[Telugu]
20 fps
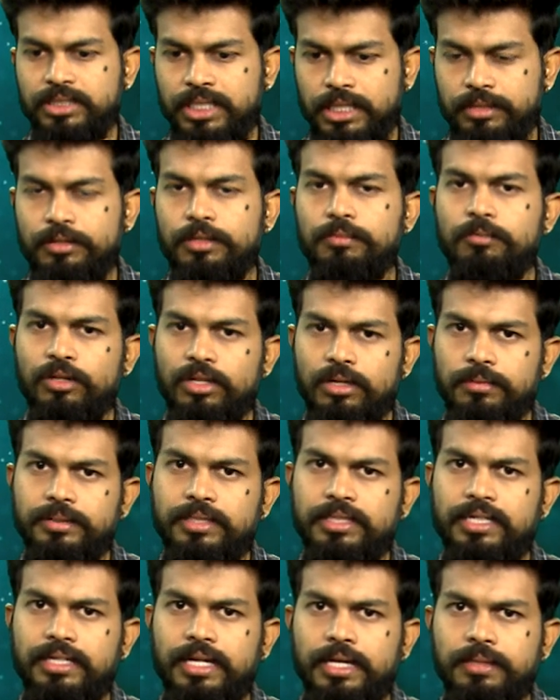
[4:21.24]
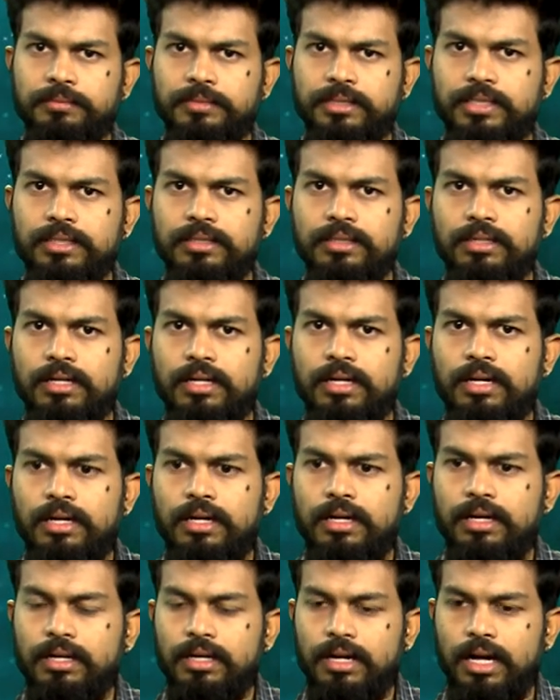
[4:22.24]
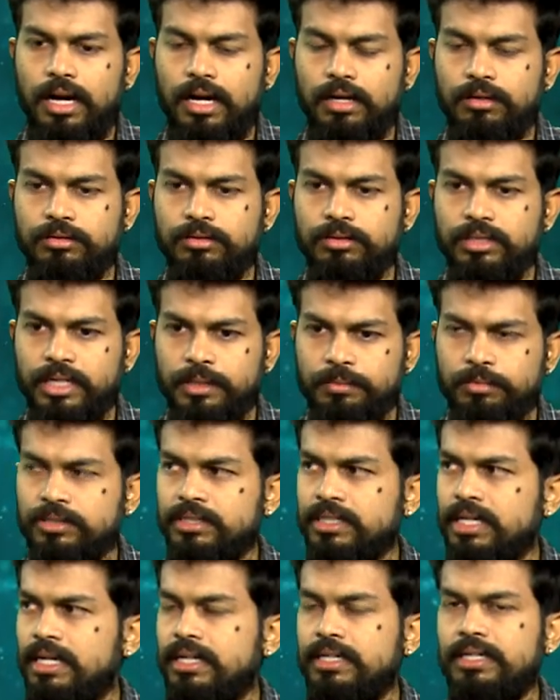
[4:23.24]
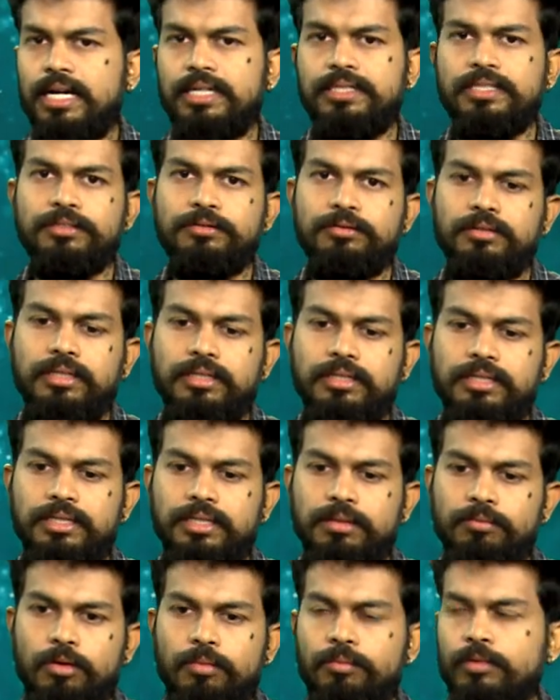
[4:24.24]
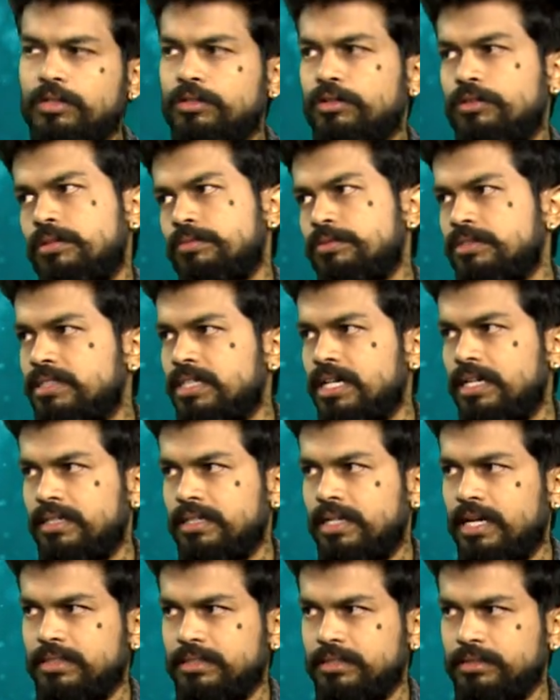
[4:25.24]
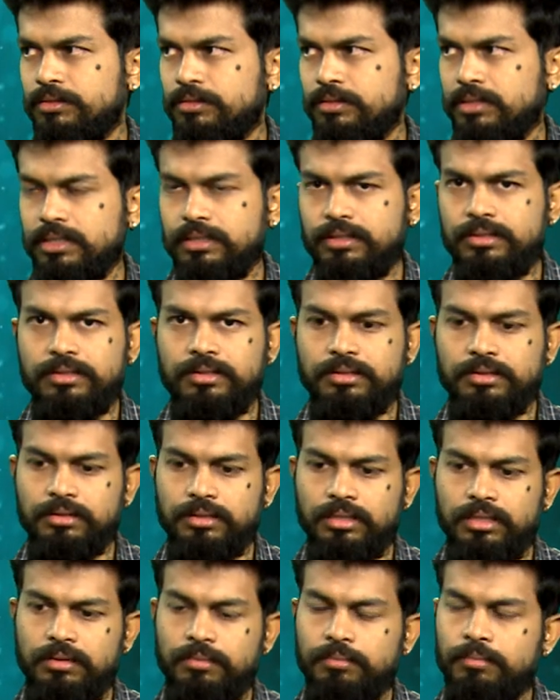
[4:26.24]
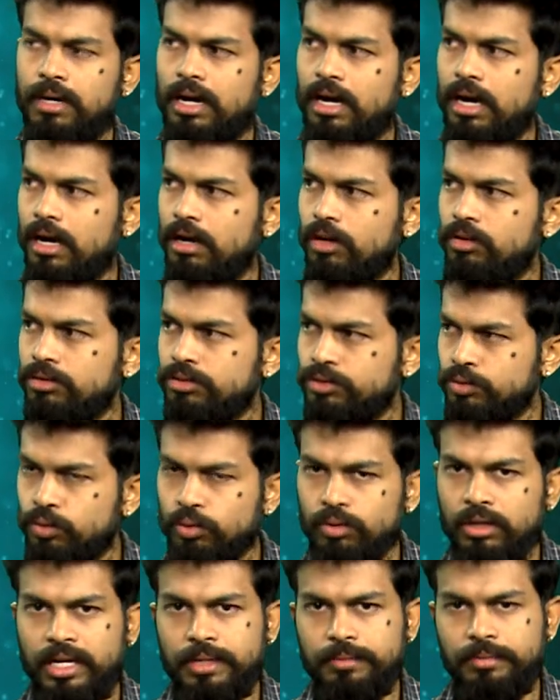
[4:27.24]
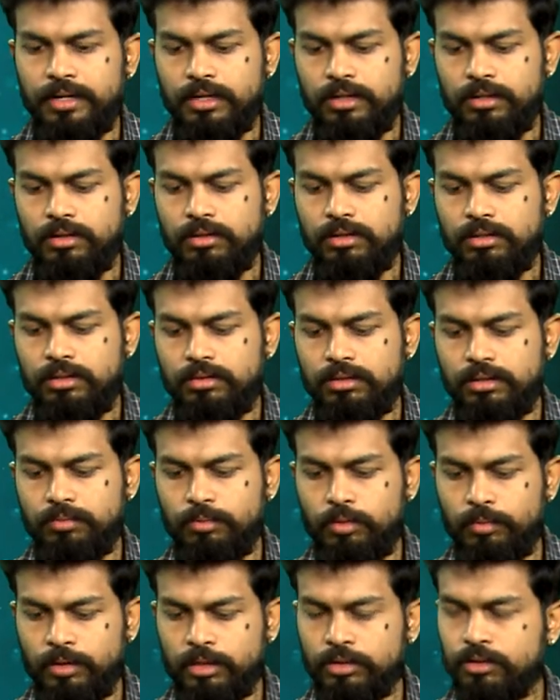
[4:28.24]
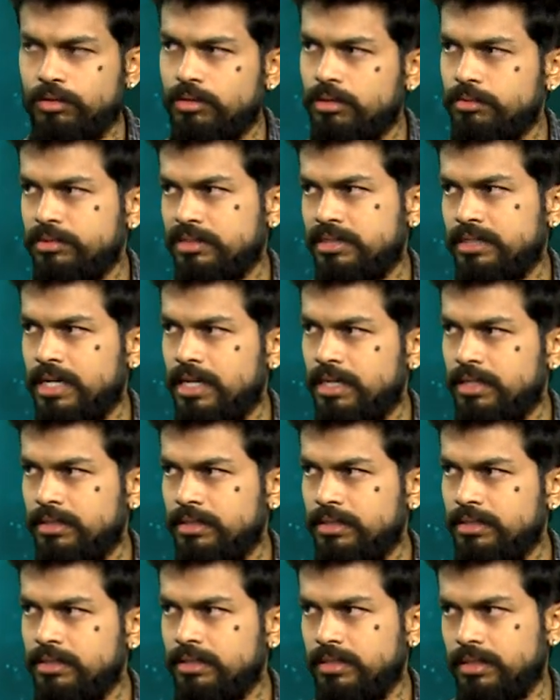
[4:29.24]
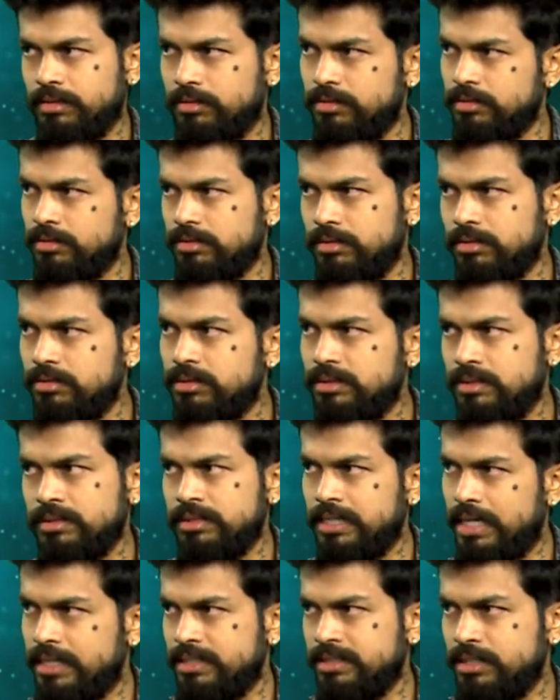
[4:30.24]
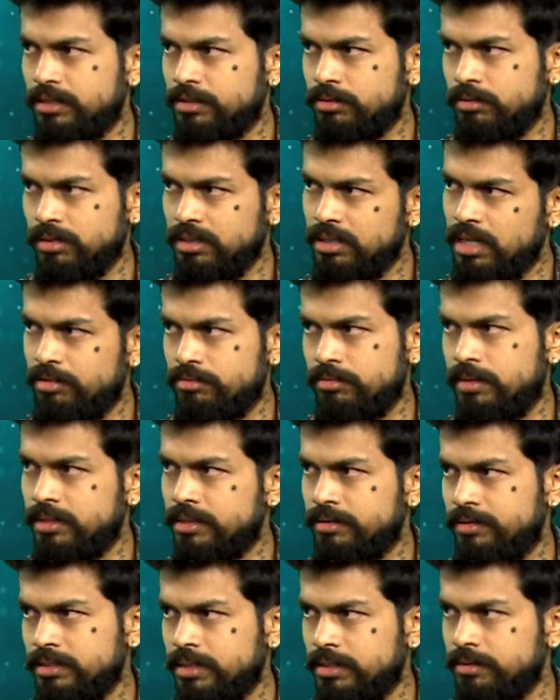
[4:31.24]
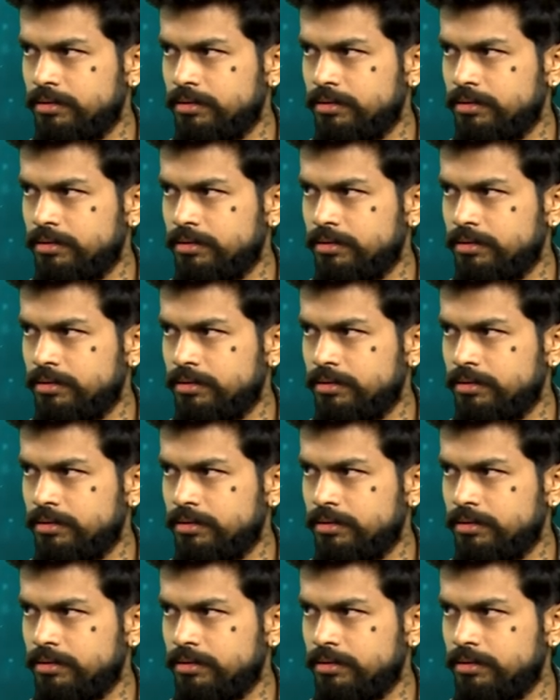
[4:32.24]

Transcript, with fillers: చదవడం మొదలుపెట్టే టైంకి నాకు ఏ పుస్తకాలు అంటే ఆసక్తి ఉండేదంటే బొమ్మలతో ఉన్న పుస్తకాలు అంటే ఆసక్తి ఉండేది మా స్కూల్ లైబ్రరీలో బొమ్మలతో ఉన్న పుస్తకాలని నేను సెలెక్ట్ చేసుకొని అవి మాత్రమే